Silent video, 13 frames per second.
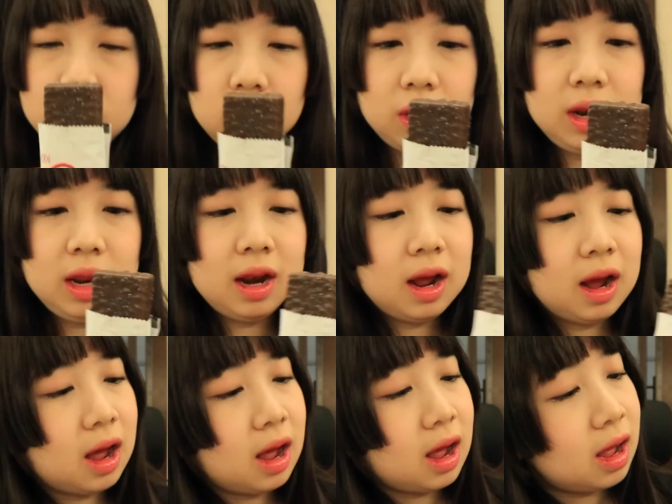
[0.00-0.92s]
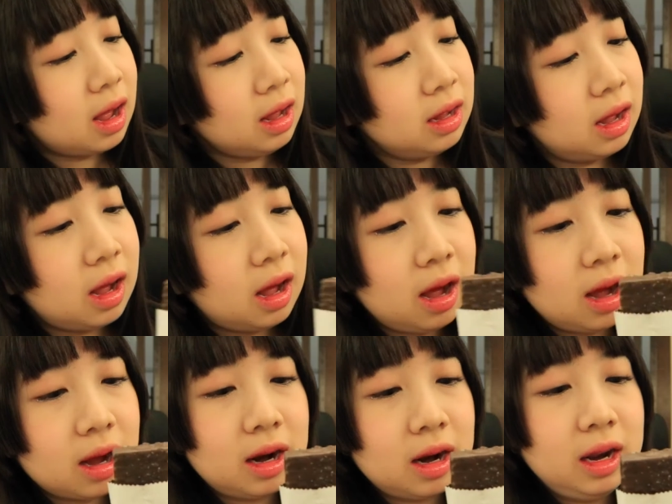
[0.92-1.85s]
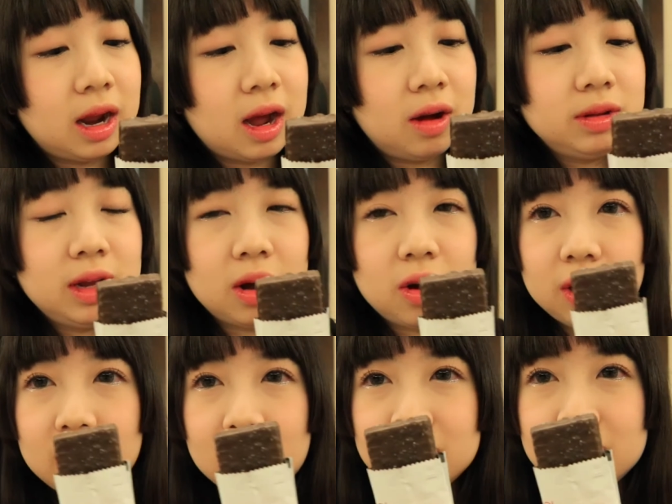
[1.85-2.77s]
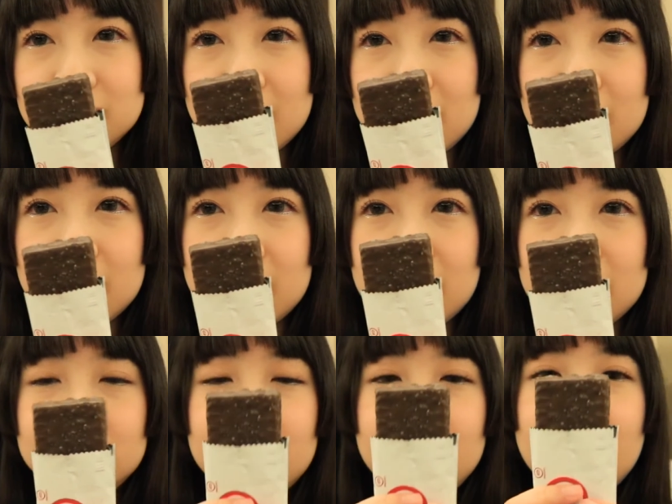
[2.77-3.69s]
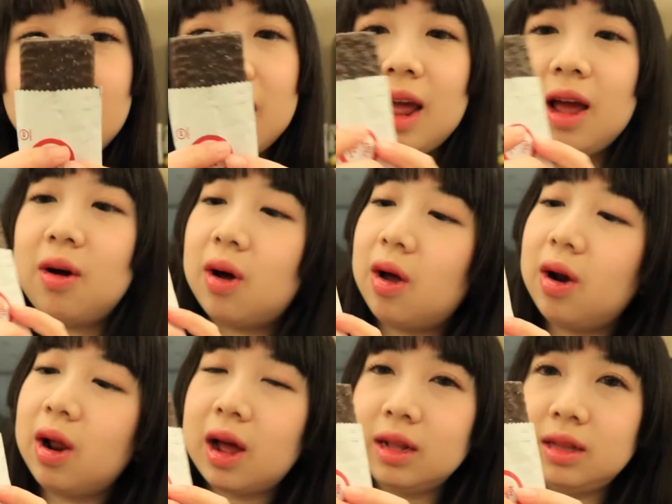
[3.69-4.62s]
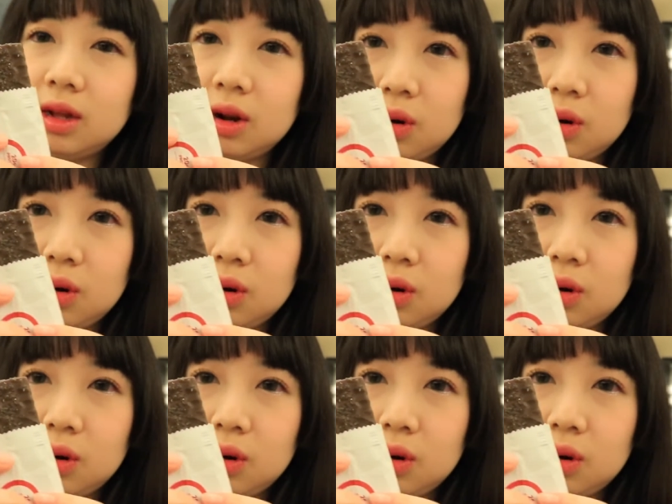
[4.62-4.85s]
รสนี้นะคะกลิ่นเขาจะค่อนข้างจางค่ะแต่ด้านหน้าของเขานะคะ จะ